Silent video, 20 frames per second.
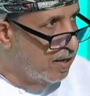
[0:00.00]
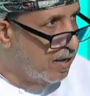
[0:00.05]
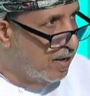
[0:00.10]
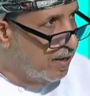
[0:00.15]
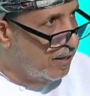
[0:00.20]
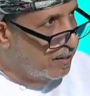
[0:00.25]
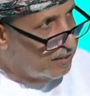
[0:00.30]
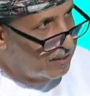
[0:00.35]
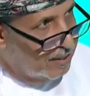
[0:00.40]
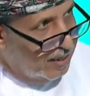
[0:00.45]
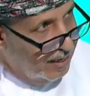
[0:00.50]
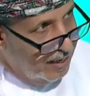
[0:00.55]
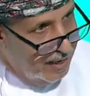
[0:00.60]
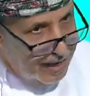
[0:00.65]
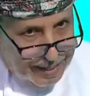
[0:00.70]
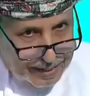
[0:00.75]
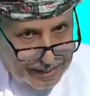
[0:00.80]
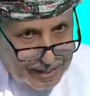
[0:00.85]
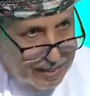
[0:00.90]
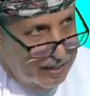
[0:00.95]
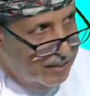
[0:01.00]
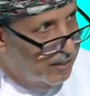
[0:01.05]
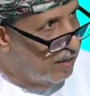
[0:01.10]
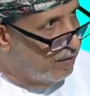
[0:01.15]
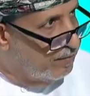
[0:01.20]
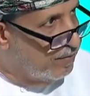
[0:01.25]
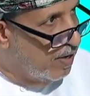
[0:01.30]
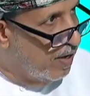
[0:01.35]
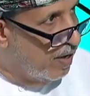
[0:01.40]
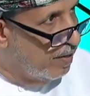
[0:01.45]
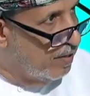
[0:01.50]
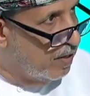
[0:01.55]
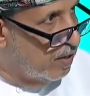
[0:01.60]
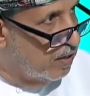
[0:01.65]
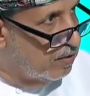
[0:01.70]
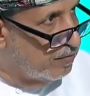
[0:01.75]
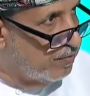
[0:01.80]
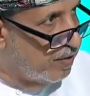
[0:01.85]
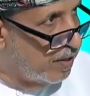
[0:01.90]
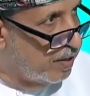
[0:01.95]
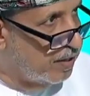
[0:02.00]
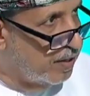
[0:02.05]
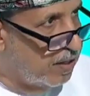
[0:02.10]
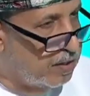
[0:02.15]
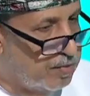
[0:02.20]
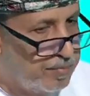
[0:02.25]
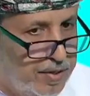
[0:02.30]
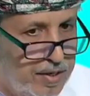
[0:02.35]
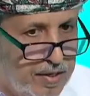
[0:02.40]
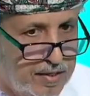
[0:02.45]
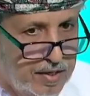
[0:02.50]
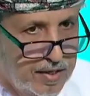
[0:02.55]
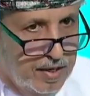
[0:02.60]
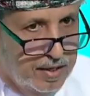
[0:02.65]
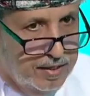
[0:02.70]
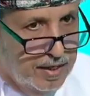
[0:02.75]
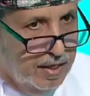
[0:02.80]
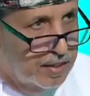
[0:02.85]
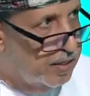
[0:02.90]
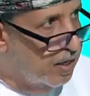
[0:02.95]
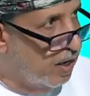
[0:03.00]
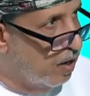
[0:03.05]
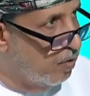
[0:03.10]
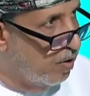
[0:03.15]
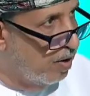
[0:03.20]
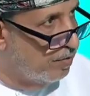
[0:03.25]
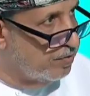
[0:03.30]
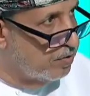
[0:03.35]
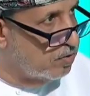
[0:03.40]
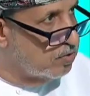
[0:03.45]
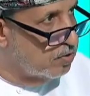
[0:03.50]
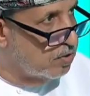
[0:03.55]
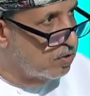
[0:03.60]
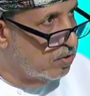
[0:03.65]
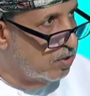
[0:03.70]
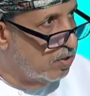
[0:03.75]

الاشكاله الهيكليه في هذه الاتفاقيات بحيث انها تعطي حوافز